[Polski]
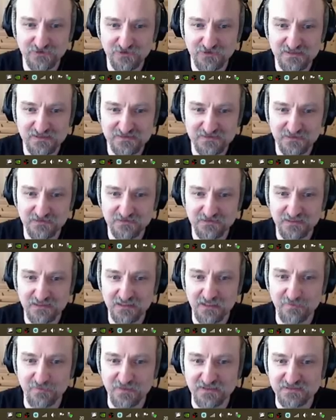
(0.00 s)
Crystal
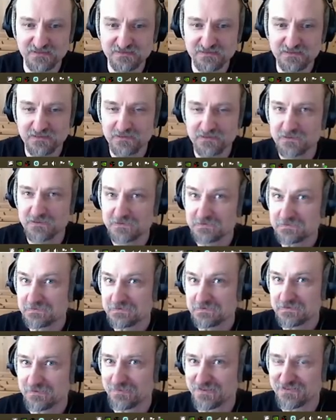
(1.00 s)
Dynamics.
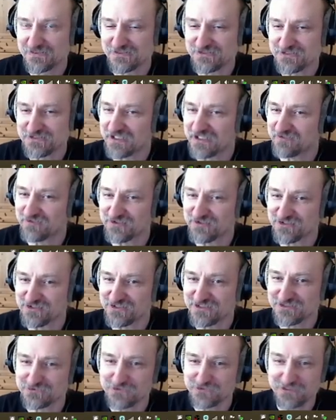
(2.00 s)
To bardzo ciekawe, że to
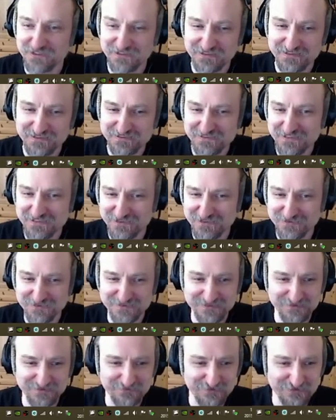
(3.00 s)
nie Square Enix jako
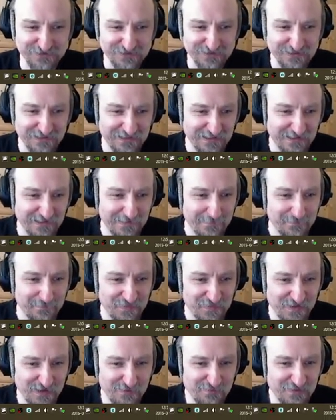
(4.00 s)
dystrybutor.
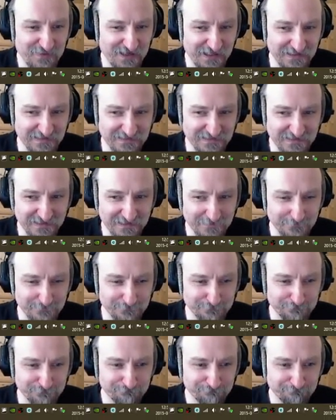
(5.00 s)
Tomb Raider
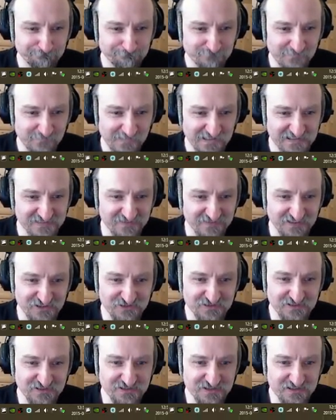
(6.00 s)
z
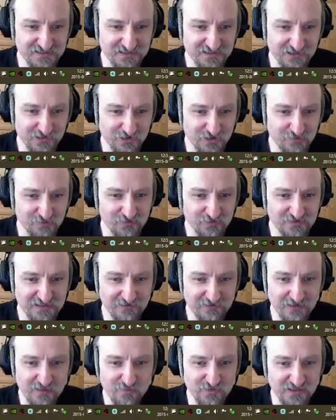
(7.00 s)
2013 roku był
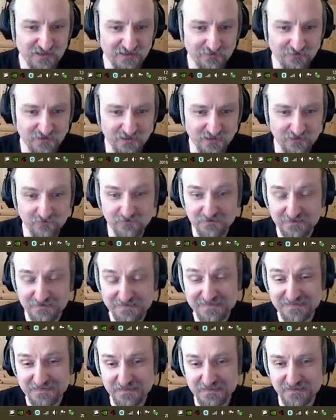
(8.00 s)
całkiem udaną grą,
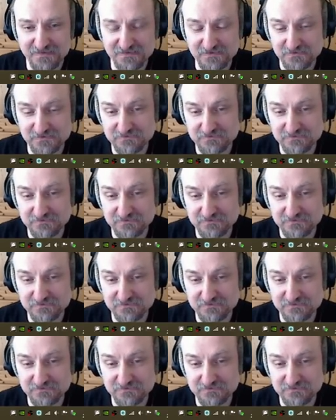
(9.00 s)
nadal jest.